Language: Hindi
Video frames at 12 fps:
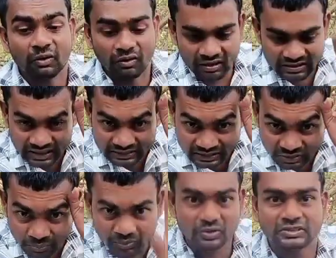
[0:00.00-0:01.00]
और साथ ही
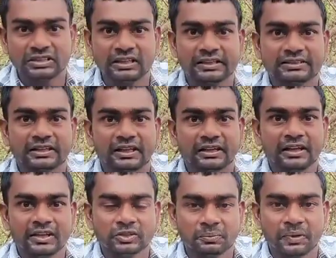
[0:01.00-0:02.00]
जो पड़ोसी राज्य हैं
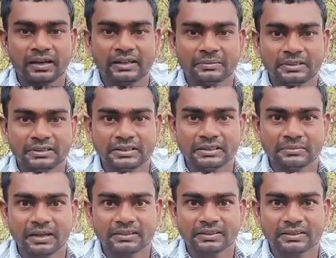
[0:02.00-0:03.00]
जो बाहरी भीतरी की
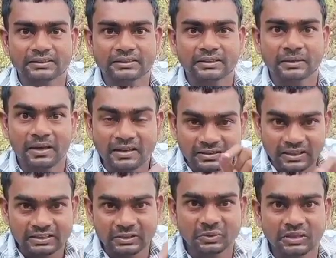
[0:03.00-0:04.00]
बात करते हैं हमारे
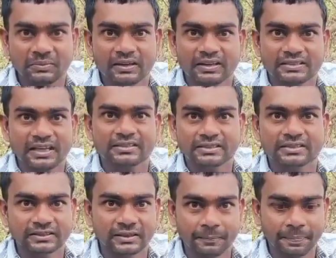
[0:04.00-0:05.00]
दर्द को एक बार एहसास
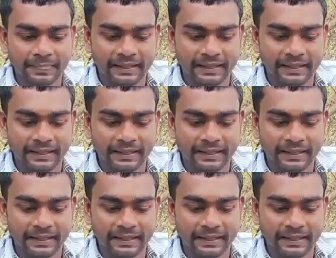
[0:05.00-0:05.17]
कीजिए